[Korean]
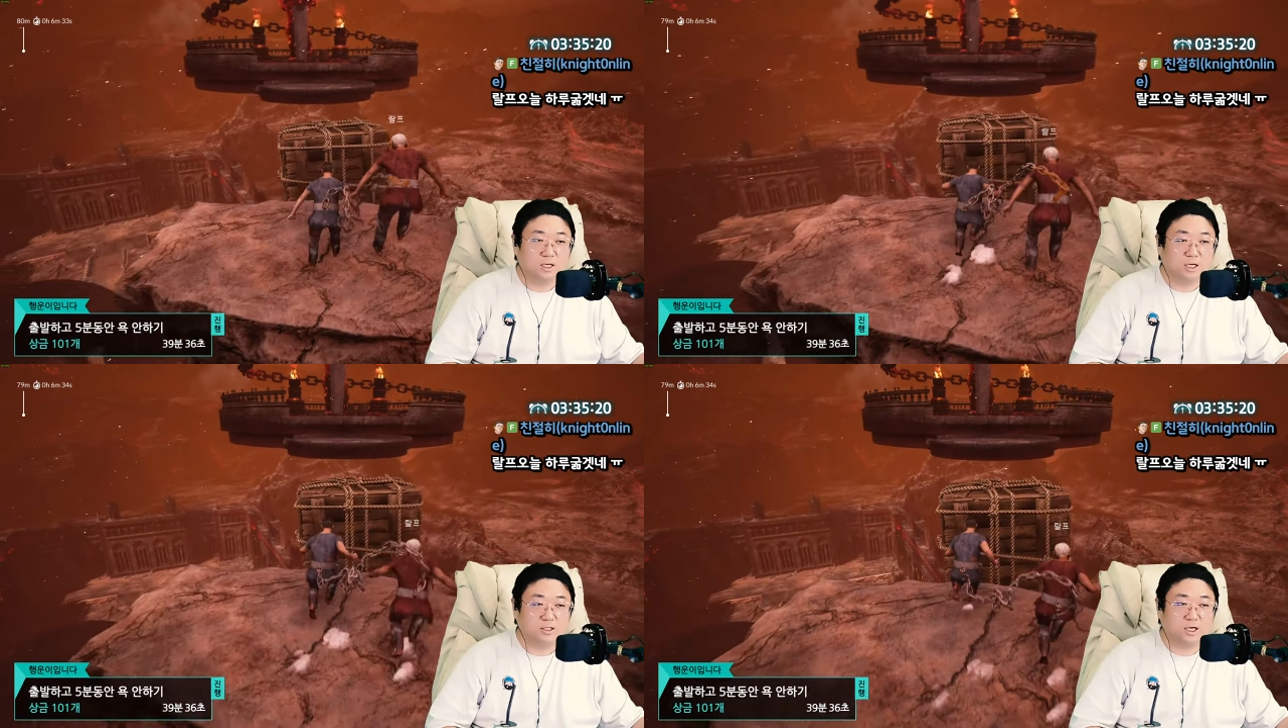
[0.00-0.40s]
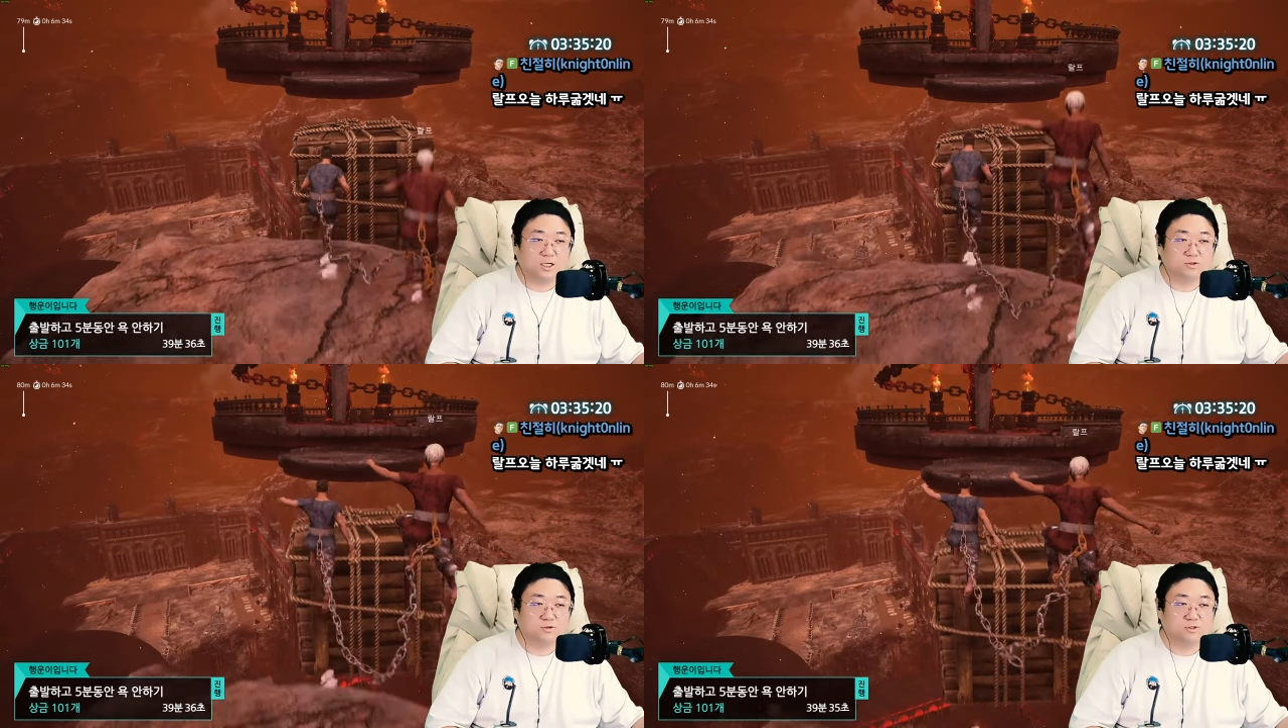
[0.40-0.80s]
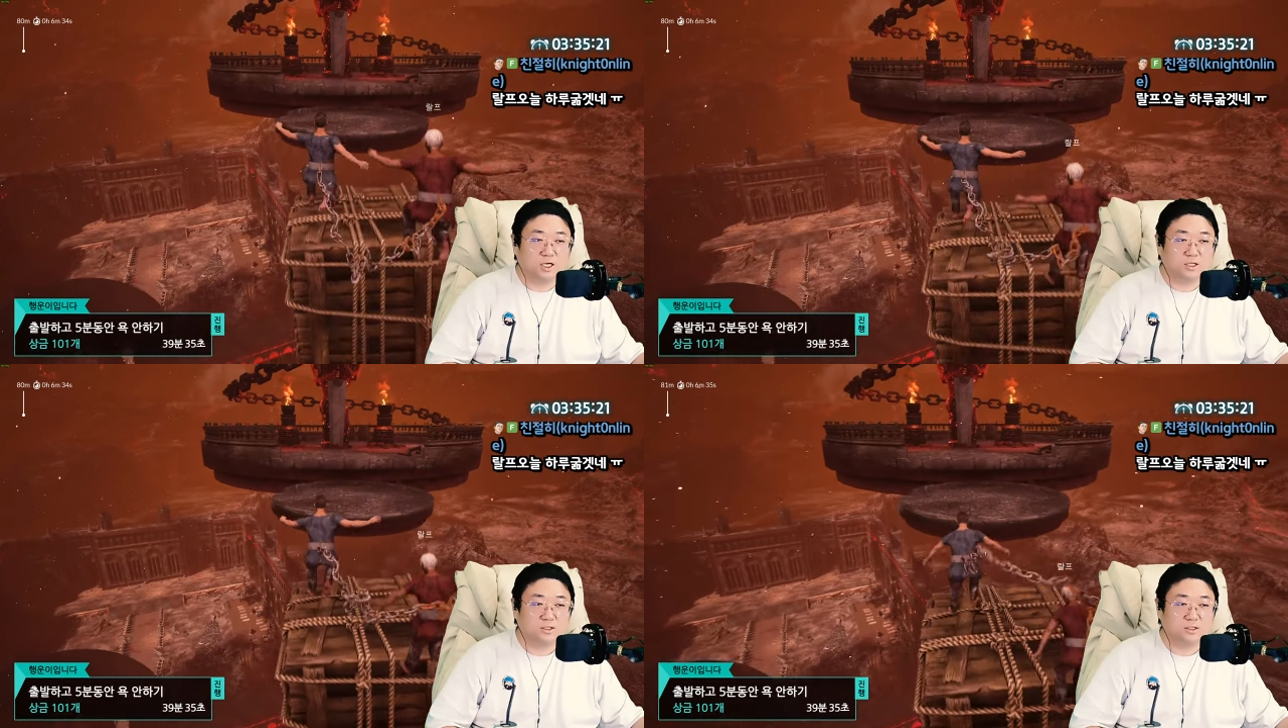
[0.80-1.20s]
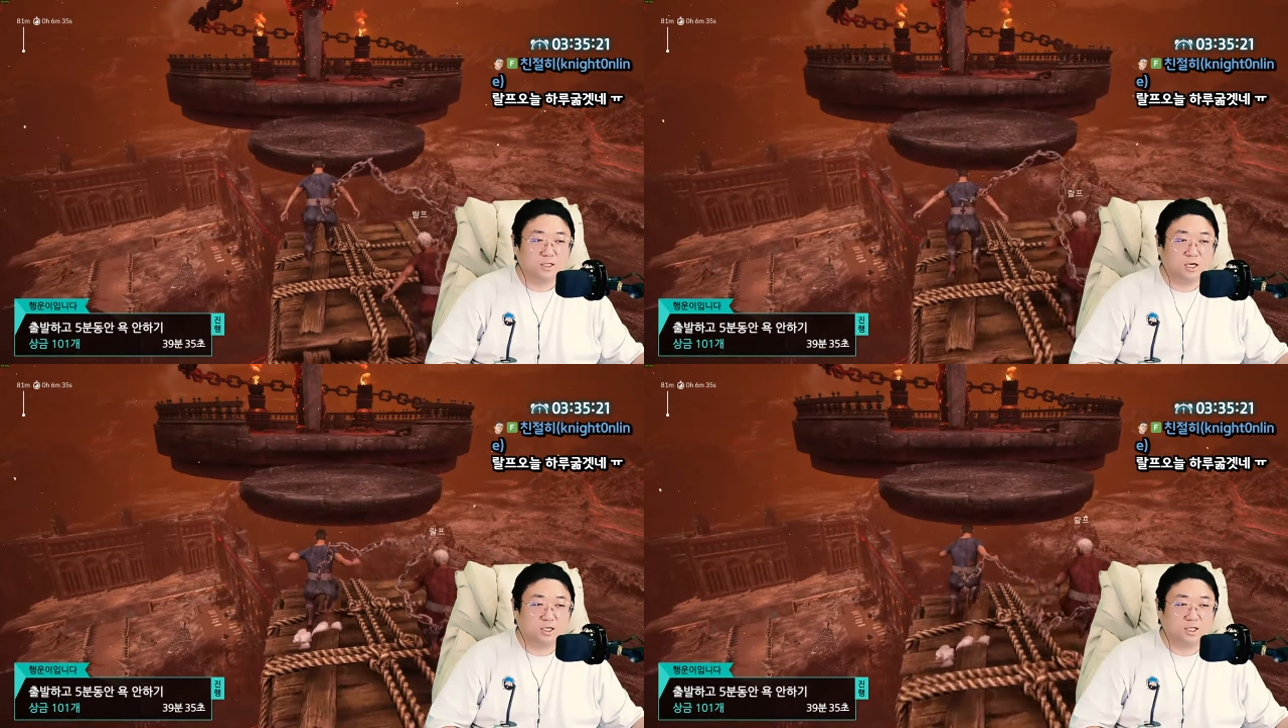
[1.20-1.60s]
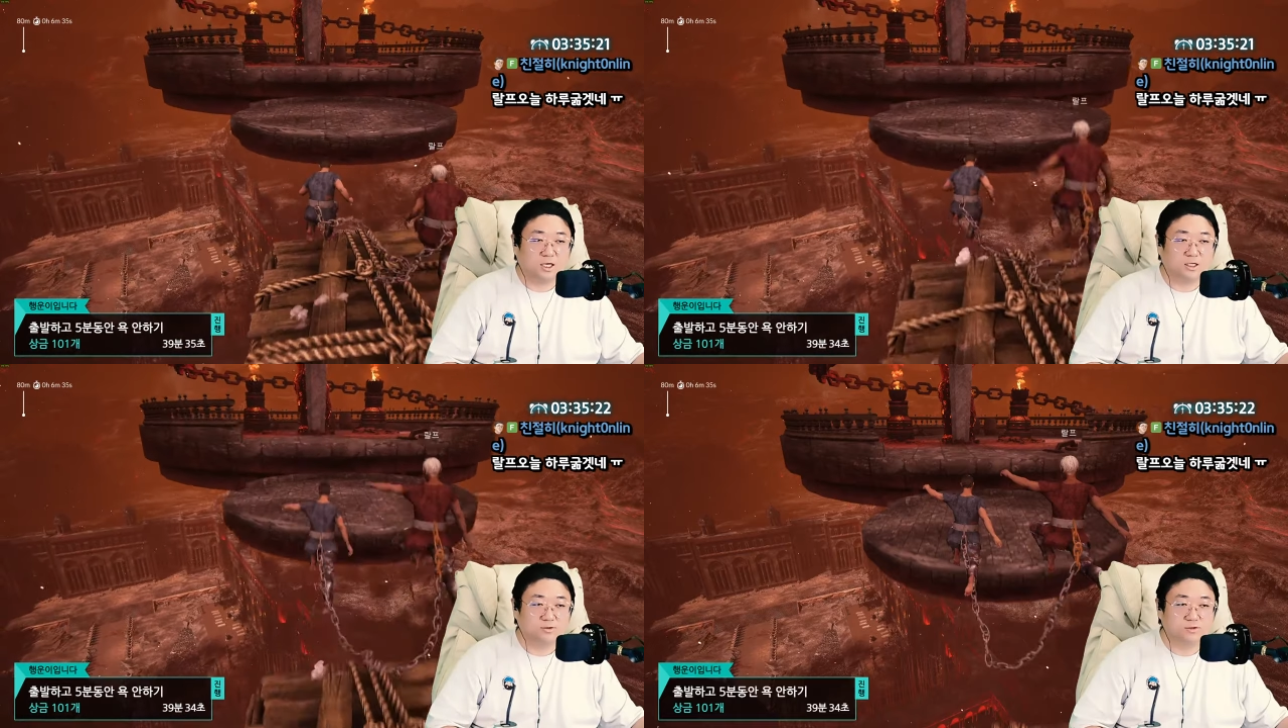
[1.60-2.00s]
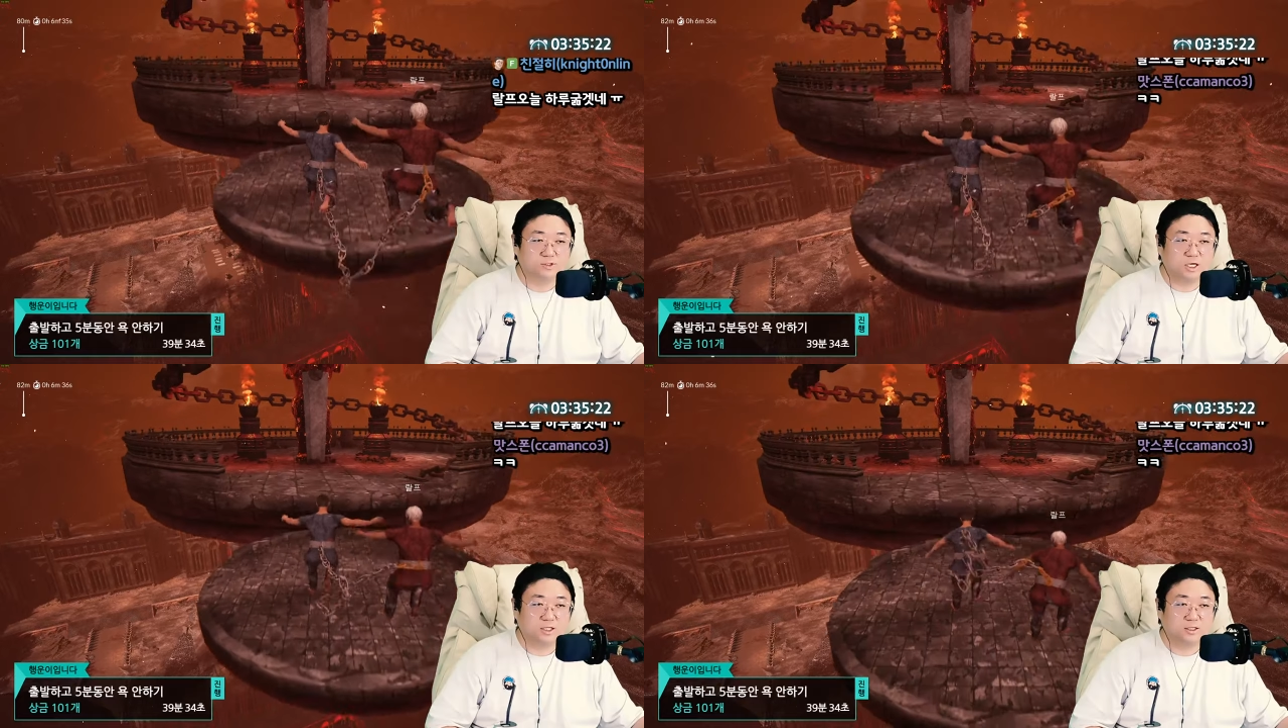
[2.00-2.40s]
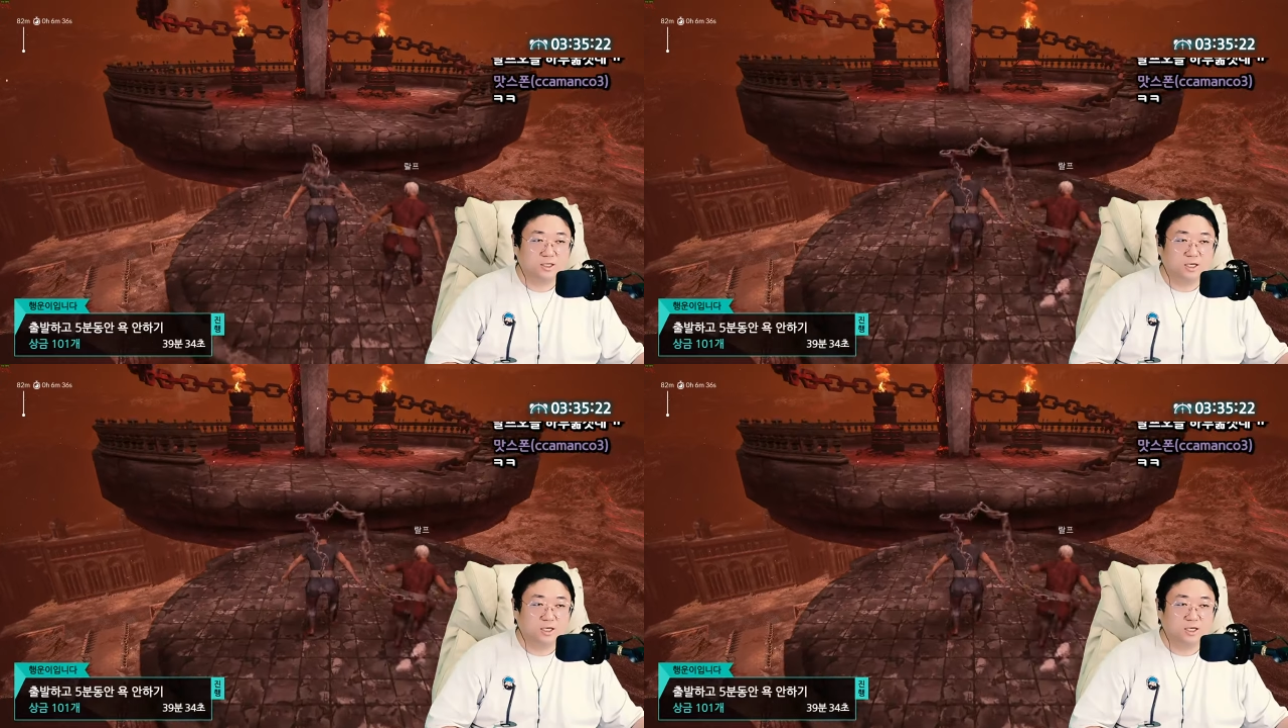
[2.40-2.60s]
하나 둘셋 하나 둘셋